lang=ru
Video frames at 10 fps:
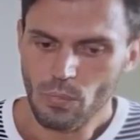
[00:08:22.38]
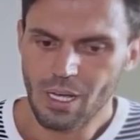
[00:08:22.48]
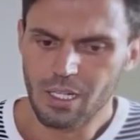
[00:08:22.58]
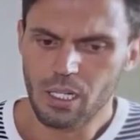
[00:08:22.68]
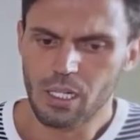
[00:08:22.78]

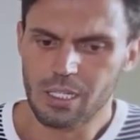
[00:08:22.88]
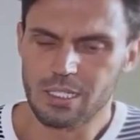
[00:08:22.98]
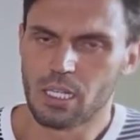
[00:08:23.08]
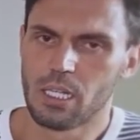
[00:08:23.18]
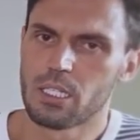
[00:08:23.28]
Она
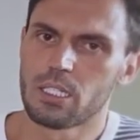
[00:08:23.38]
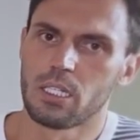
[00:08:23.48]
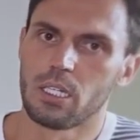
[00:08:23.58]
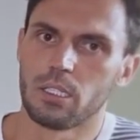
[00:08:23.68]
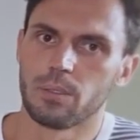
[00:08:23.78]

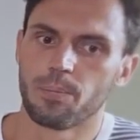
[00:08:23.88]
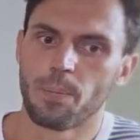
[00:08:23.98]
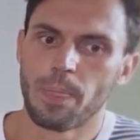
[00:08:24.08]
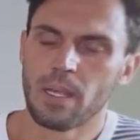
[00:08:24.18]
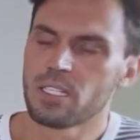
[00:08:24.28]
касается
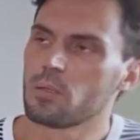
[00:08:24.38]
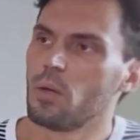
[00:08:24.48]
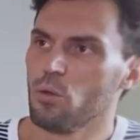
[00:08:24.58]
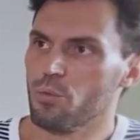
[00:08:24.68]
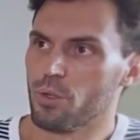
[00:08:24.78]

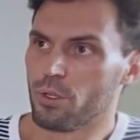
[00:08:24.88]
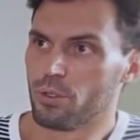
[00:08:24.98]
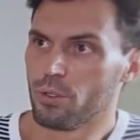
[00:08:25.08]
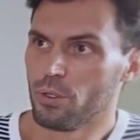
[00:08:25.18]
самолюбия.